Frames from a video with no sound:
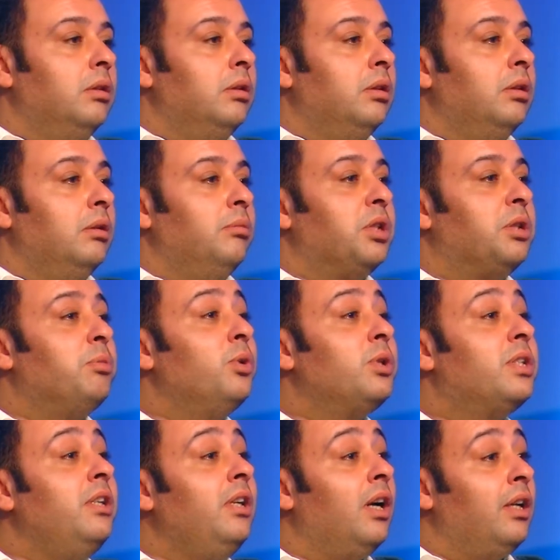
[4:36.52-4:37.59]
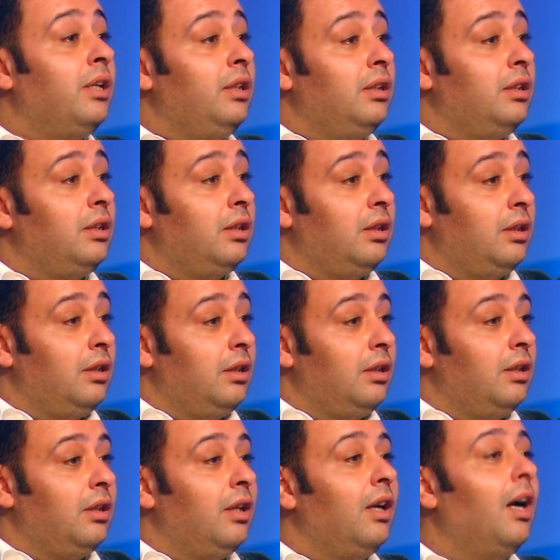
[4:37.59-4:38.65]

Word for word: آه مكبوس دياي ايه